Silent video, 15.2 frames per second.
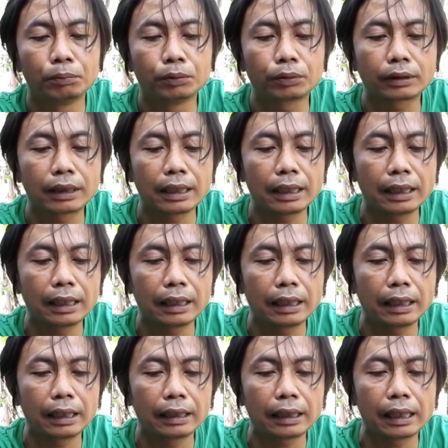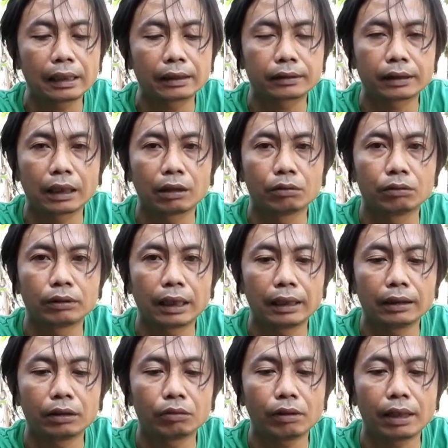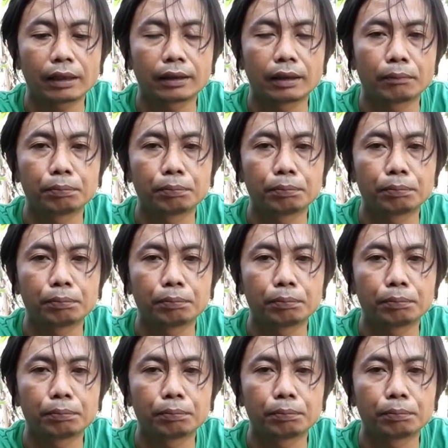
Bukan asal hutan itu ada